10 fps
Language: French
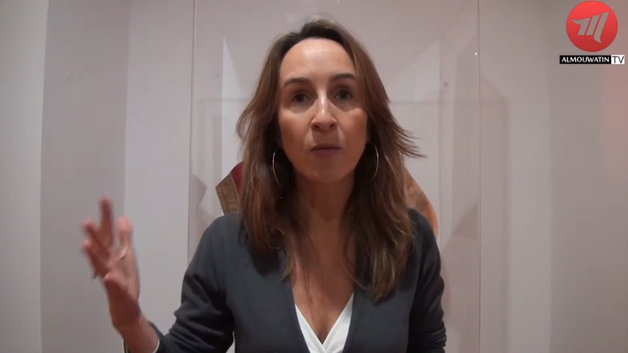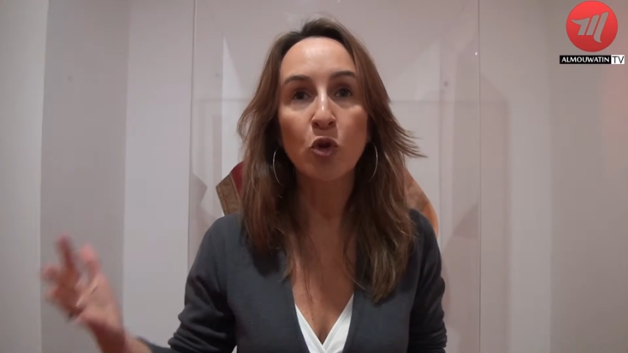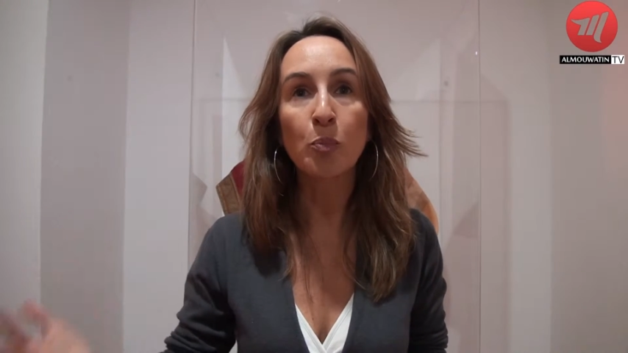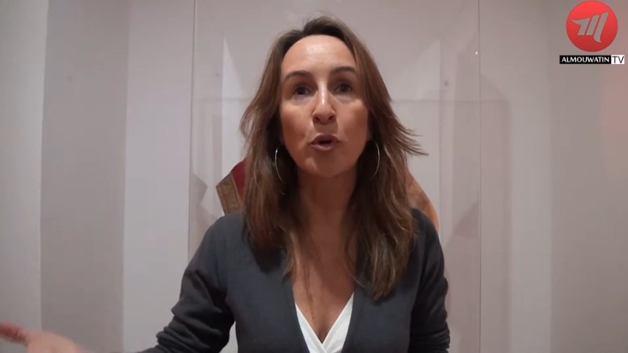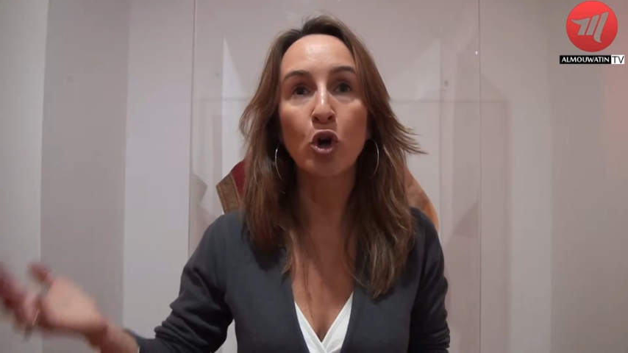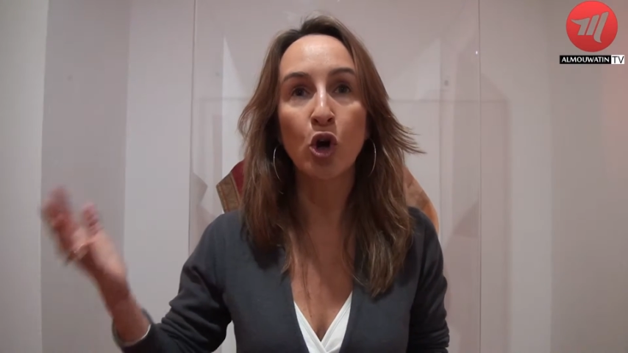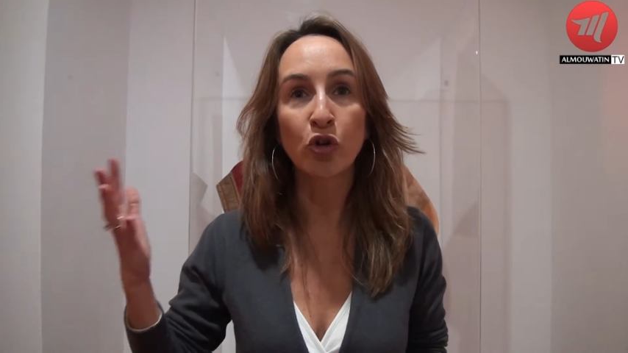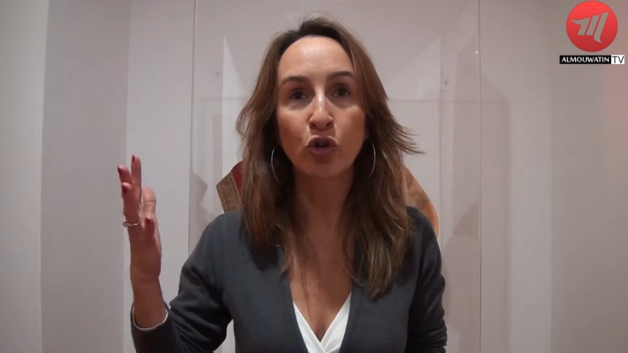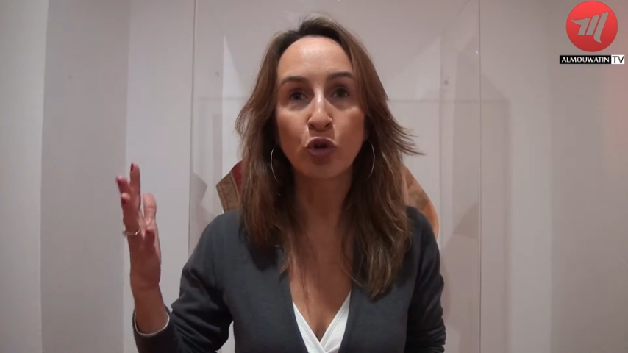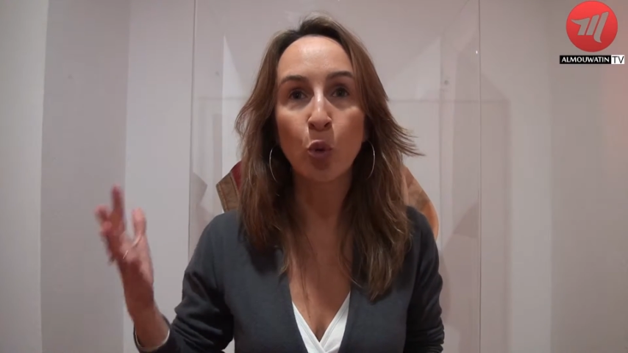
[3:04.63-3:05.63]
de
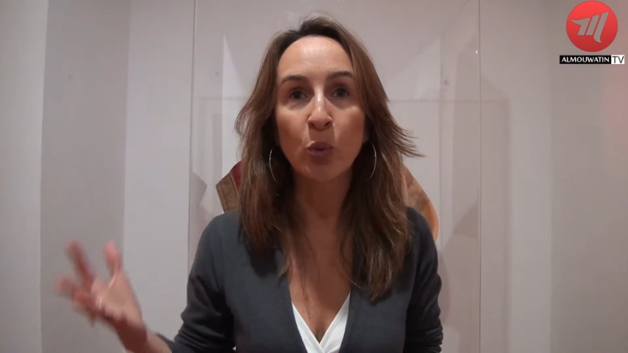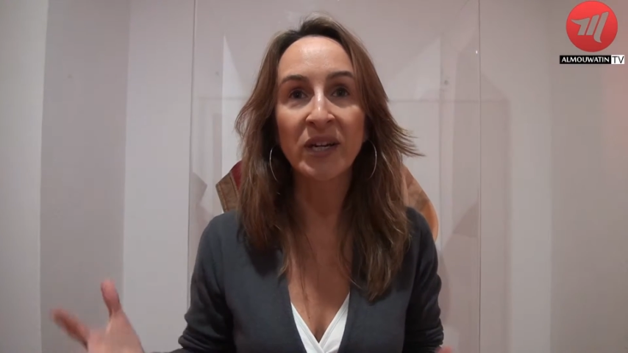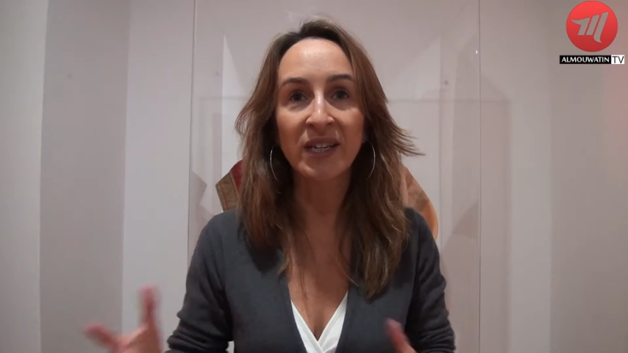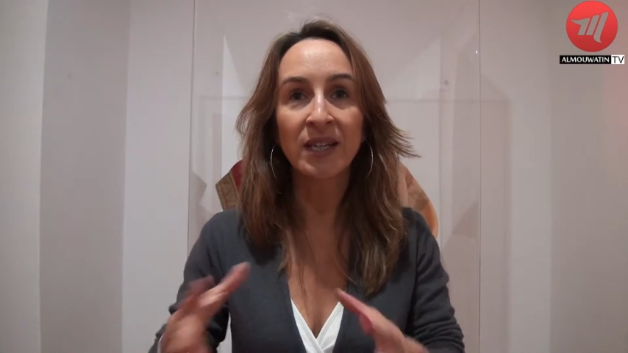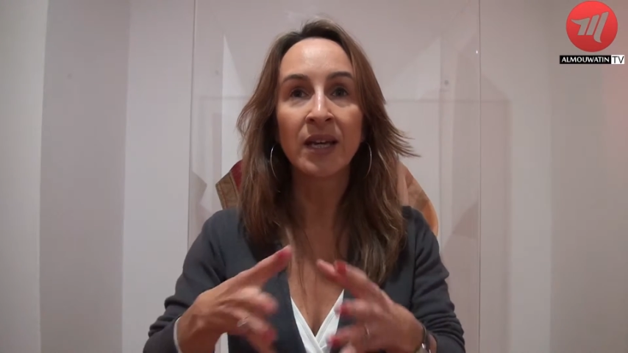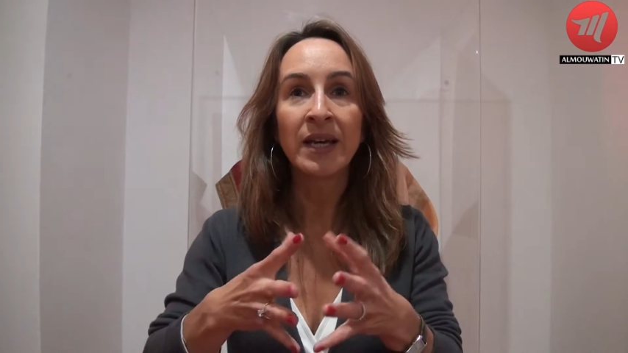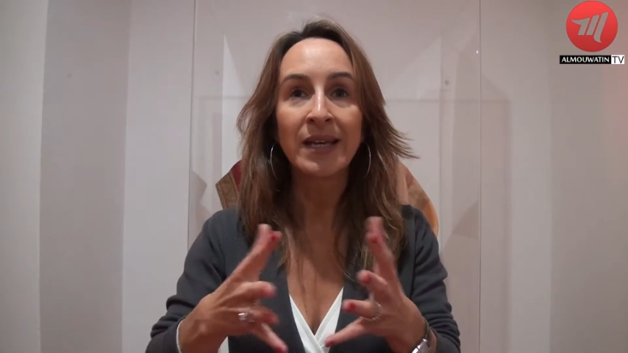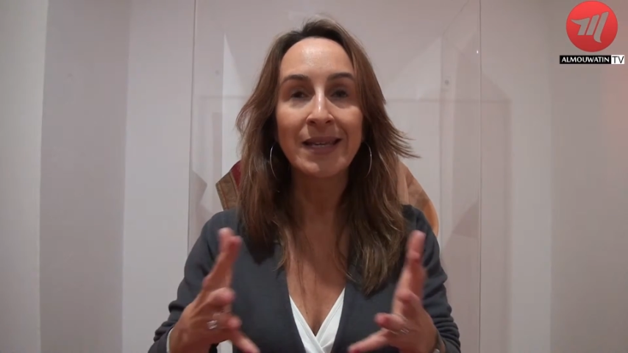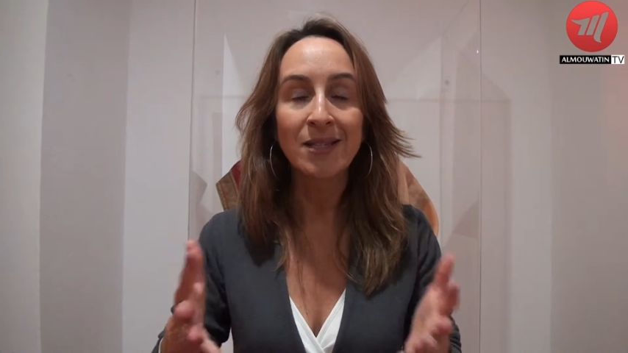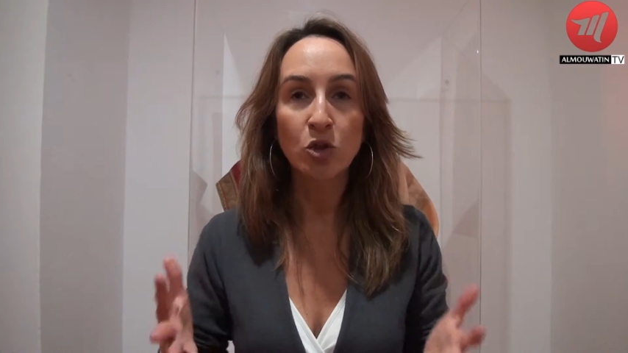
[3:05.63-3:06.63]
Pologne, de Hongrie, et
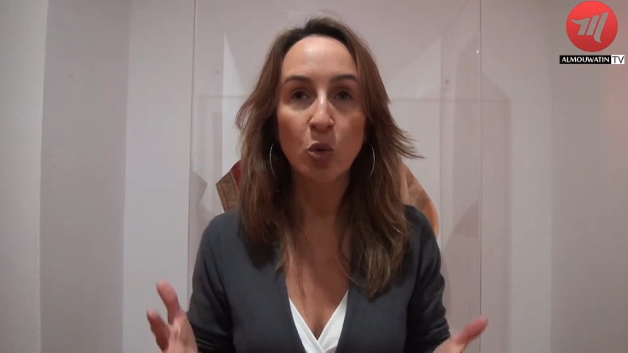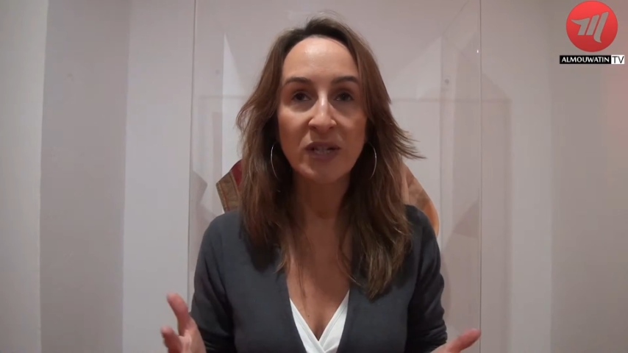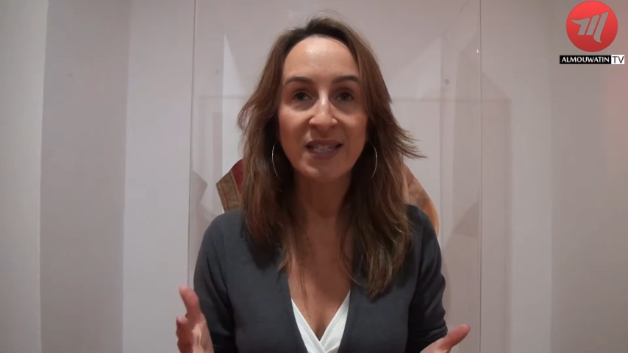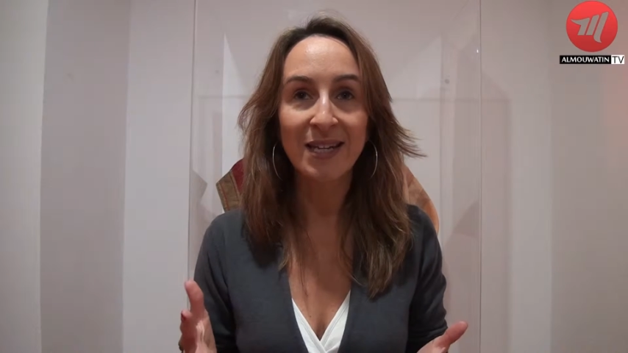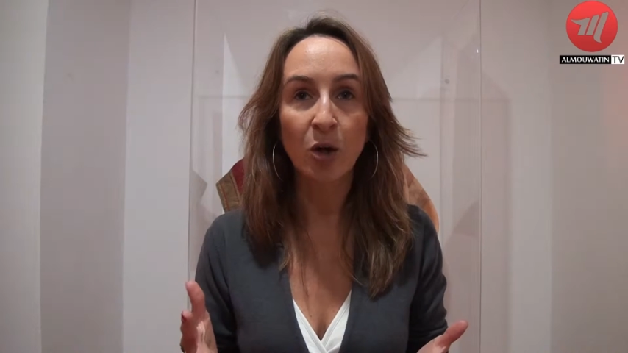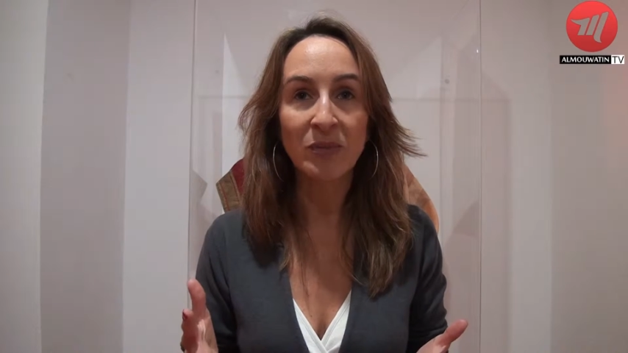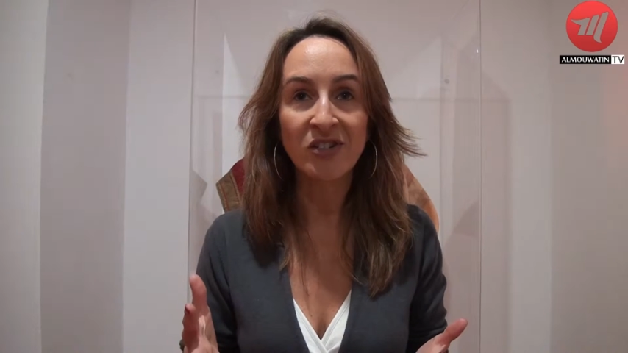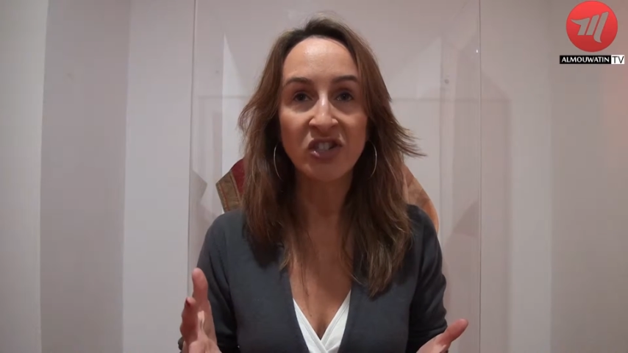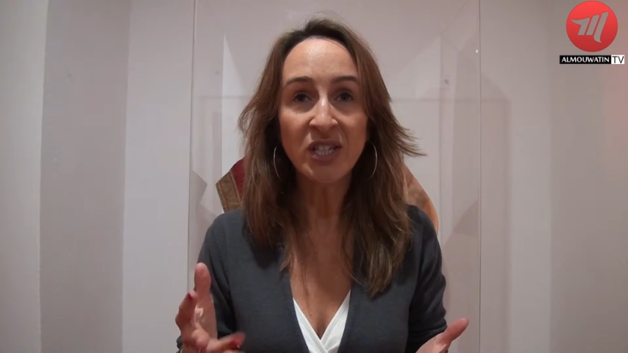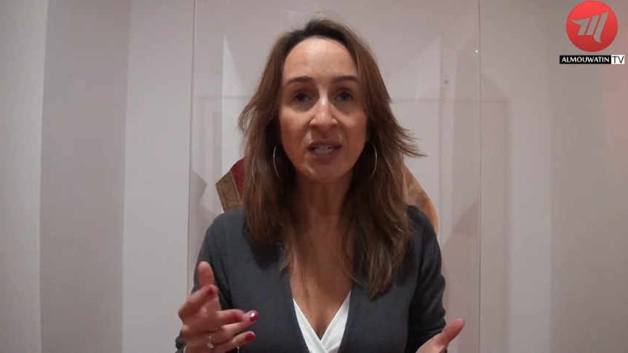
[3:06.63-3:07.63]
qui se sont installés en
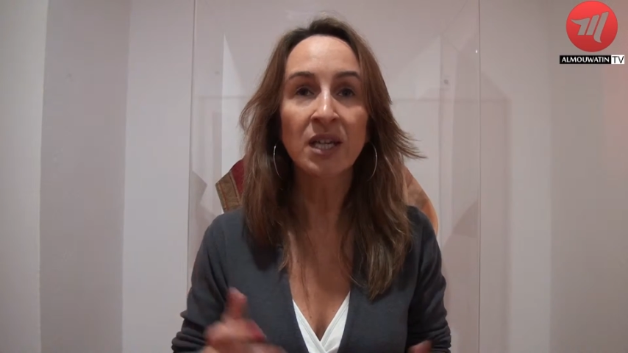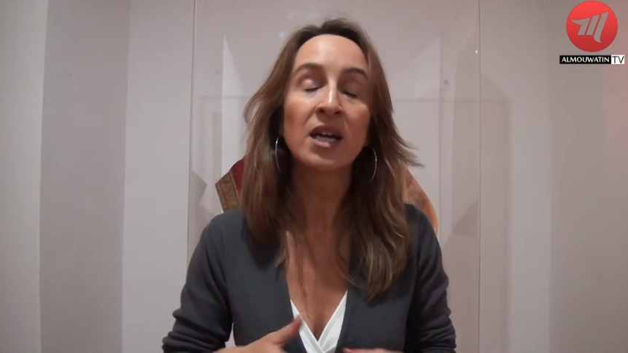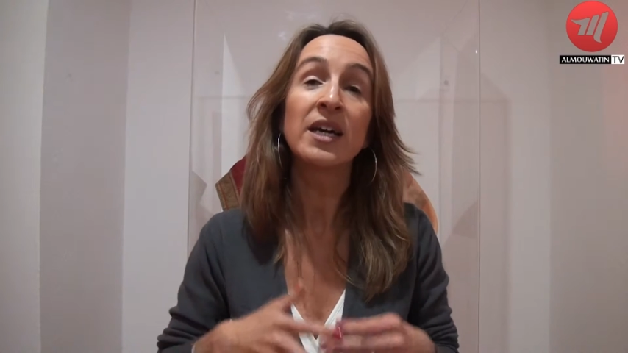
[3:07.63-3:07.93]
Belgique,